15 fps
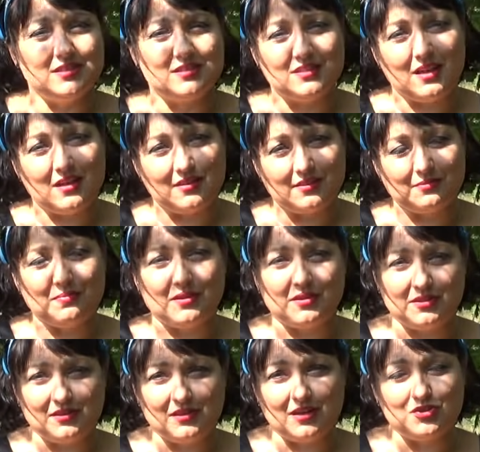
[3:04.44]
Cezary
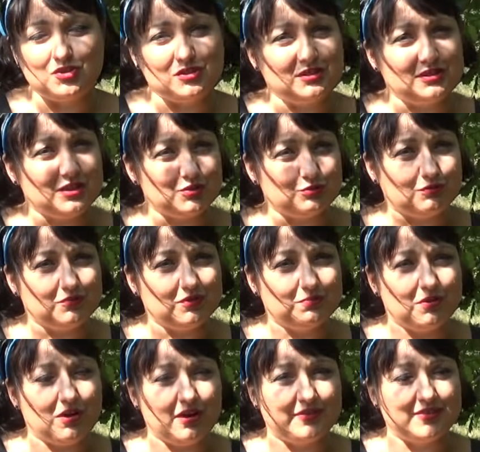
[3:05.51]
Baryka, czyli nasz
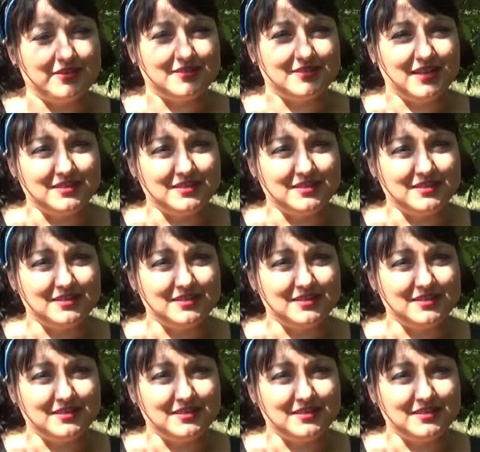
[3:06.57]
główny bohater,